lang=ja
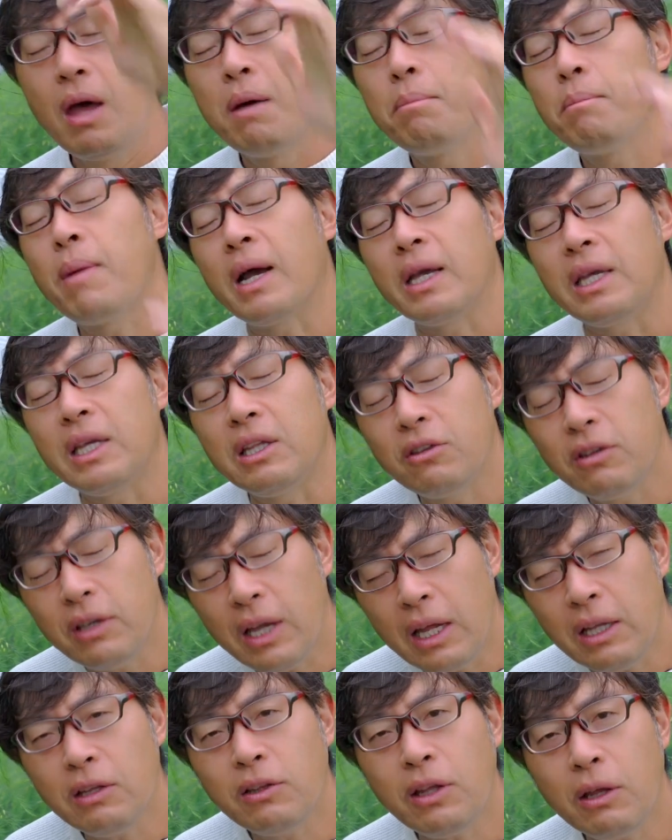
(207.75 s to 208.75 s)
まあいず
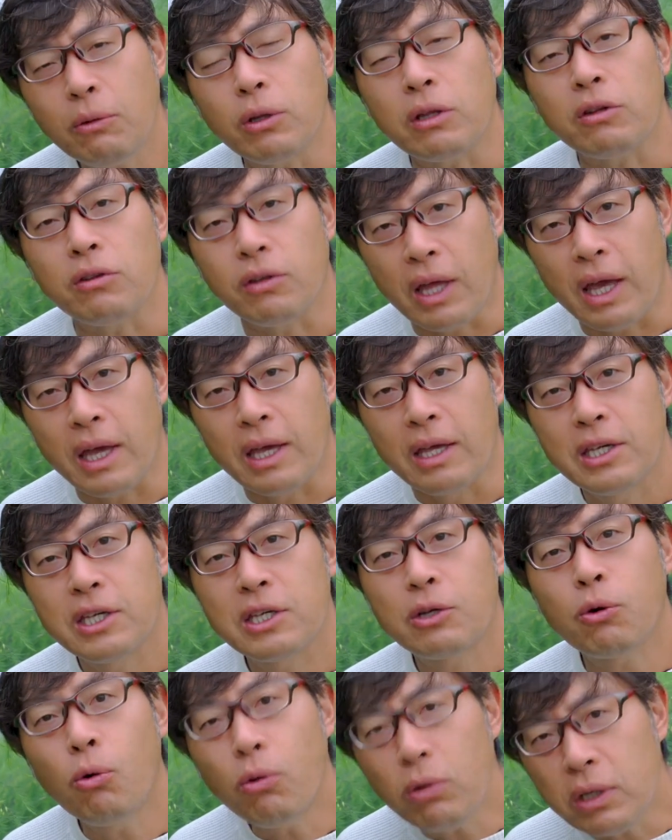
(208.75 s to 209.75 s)
れにせよですね
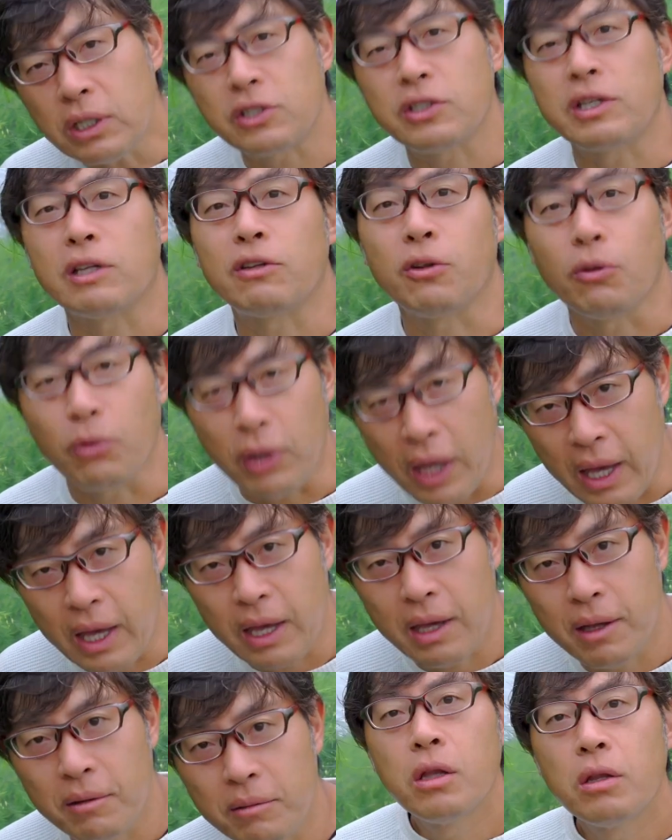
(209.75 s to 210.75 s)
非効率ですよ
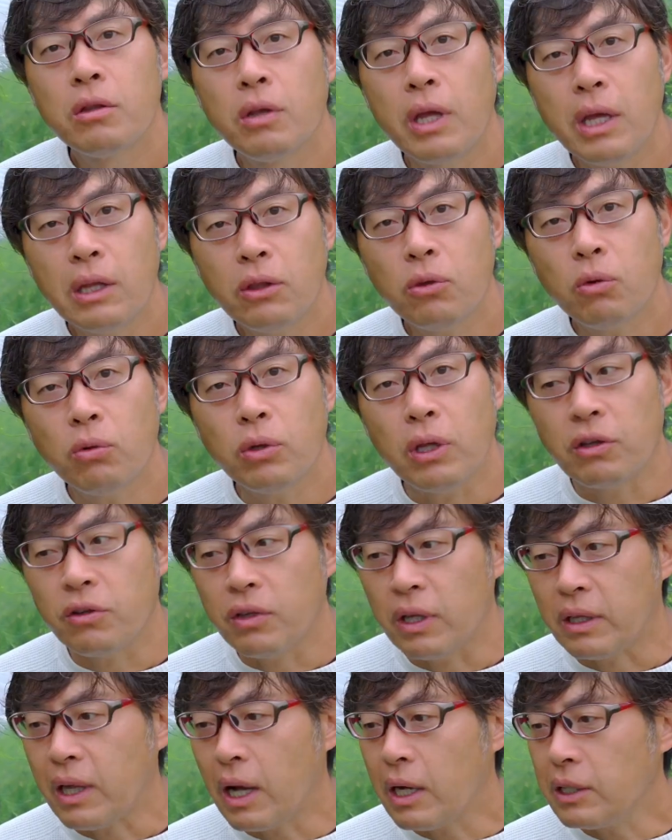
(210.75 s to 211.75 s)
ねネットをです
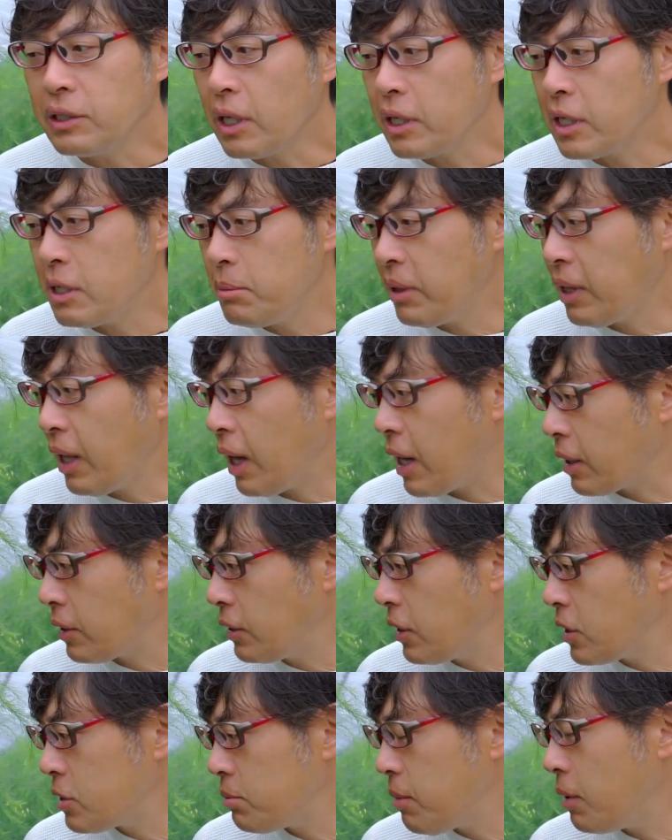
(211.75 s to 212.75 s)
ね高さ決めて張っ
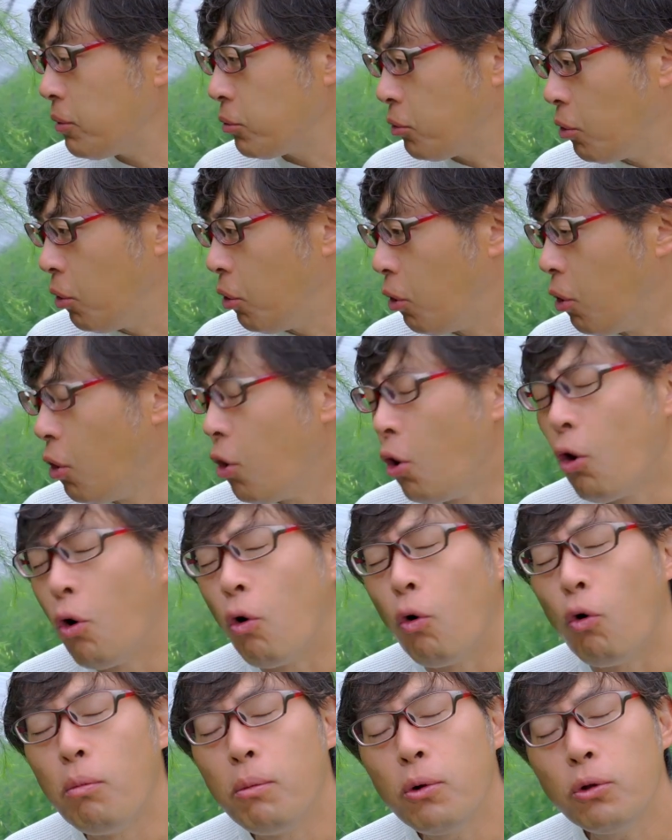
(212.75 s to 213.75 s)
てしまうと
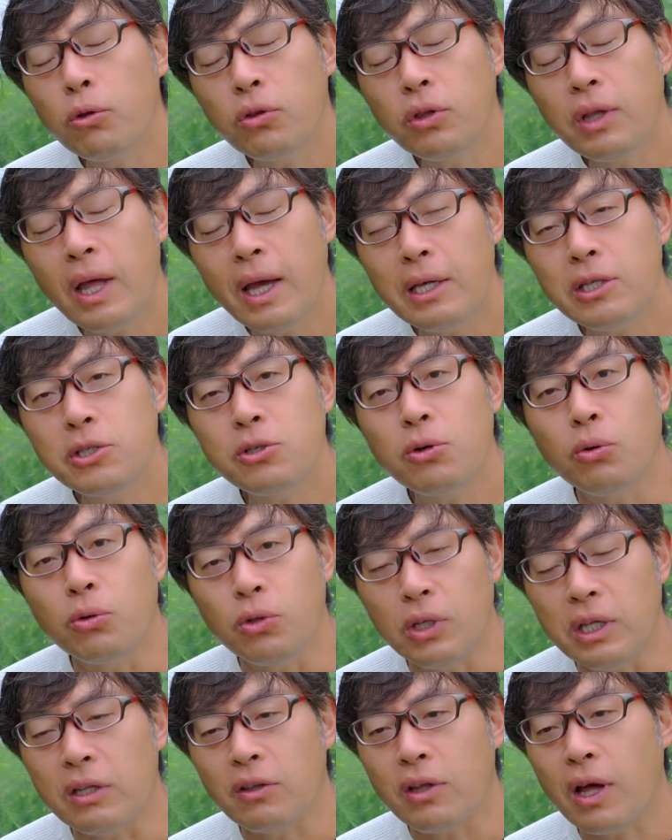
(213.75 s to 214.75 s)
思った以
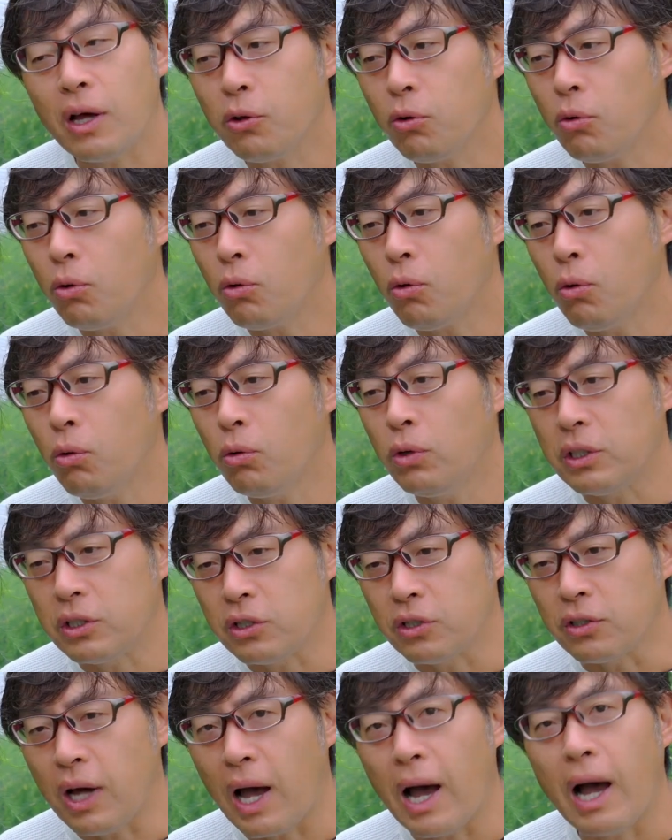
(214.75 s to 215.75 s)
上に作業効
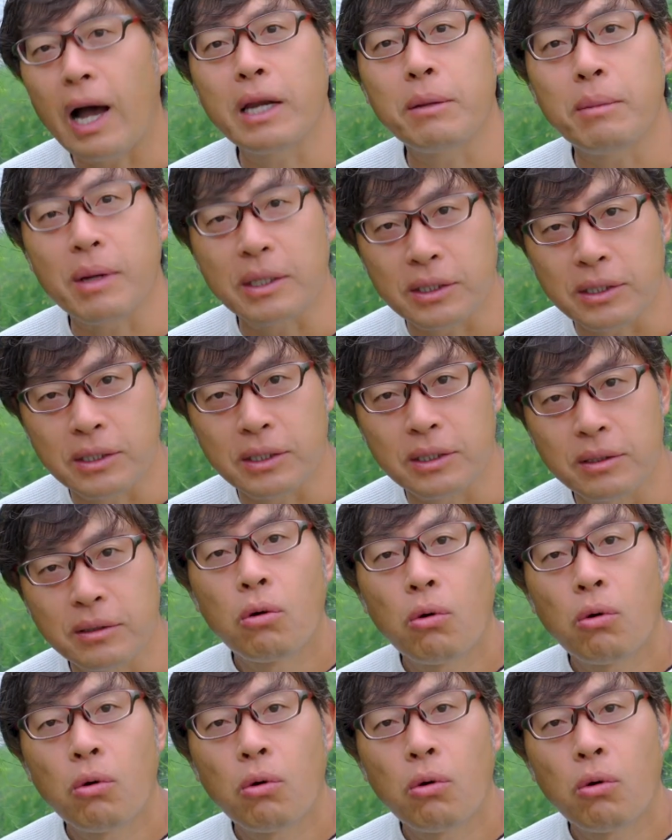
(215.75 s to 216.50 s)
率上がります